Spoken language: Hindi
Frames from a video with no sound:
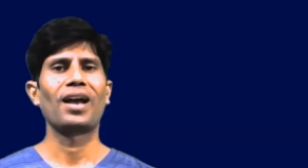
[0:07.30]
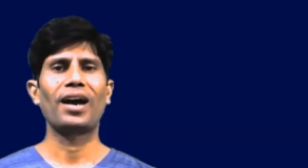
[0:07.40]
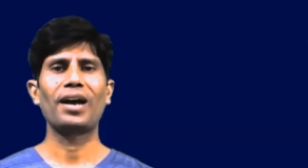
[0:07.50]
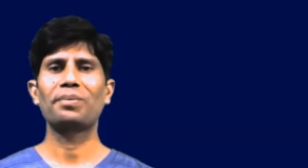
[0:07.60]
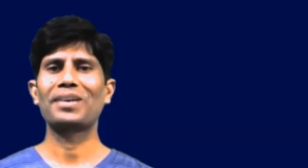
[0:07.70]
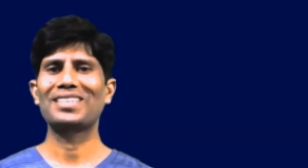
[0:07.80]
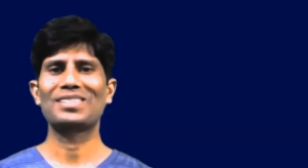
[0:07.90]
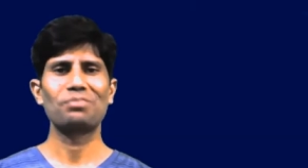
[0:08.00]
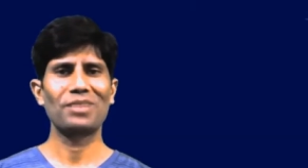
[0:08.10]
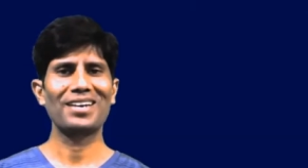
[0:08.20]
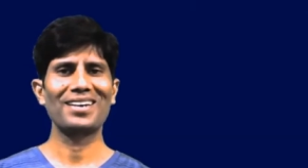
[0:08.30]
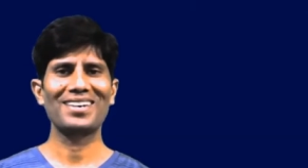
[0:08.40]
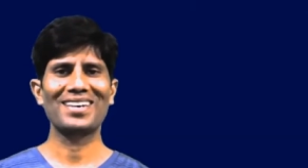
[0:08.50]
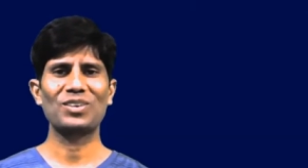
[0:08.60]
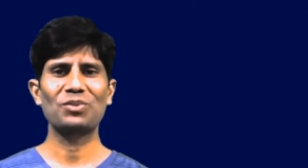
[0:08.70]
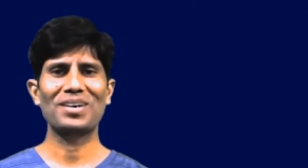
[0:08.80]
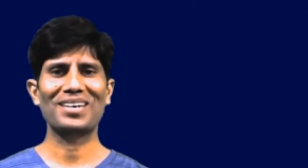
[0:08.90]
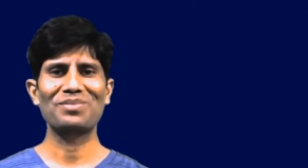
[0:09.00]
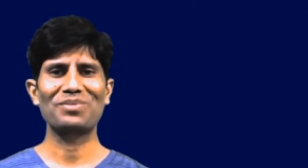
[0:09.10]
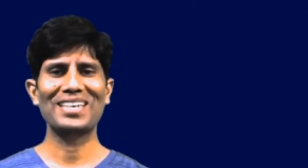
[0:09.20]
हाय फ्रेंड्स मैं अनिल के कुमार
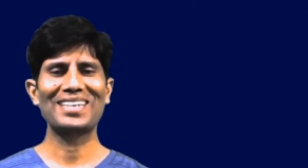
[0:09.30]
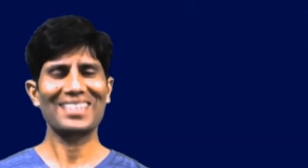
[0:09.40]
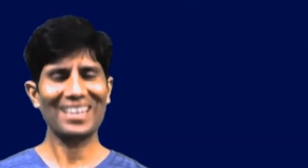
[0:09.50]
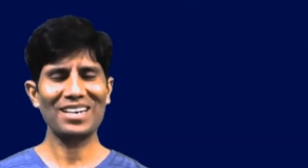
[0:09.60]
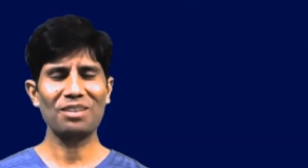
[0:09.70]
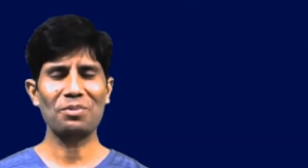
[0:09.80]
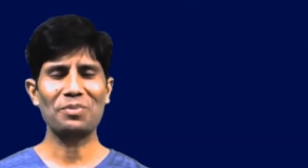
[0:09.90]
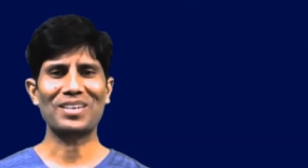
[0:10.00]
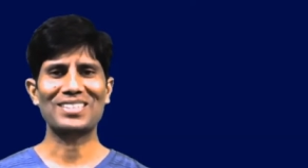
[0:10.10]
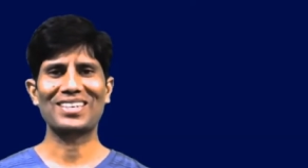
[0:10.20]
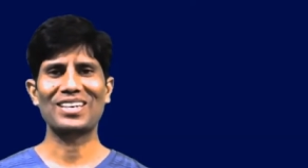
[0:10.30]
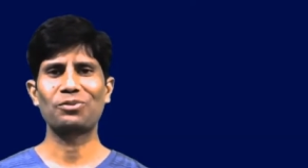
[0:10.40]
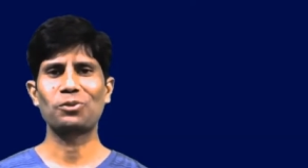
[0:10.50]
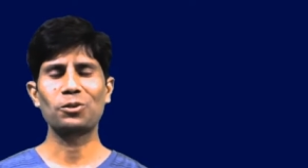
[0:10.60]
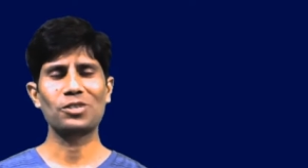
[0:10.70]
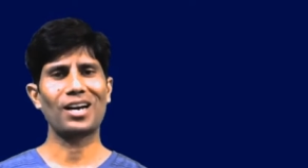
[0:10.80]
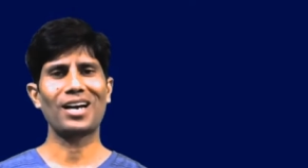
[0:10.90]
इम्प्रिंट एन पी मास्टर लाइफ कोच